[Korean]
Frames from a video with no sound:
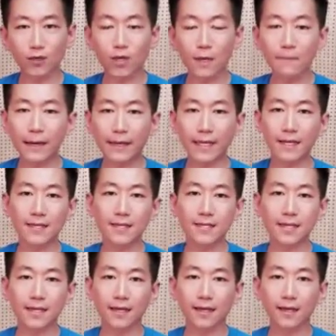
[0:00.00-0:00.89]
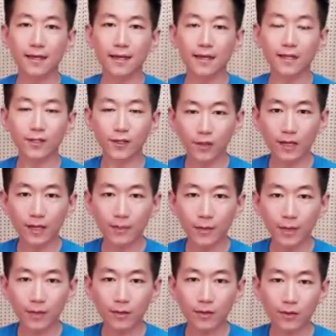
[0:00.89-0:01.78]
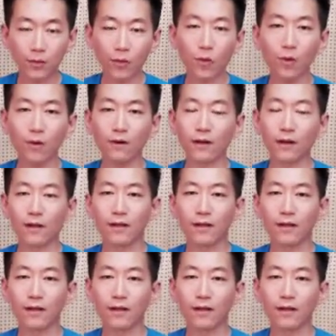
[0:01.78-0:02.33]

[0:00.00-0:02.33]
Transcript: 된 방향인지. 그런 다음에 또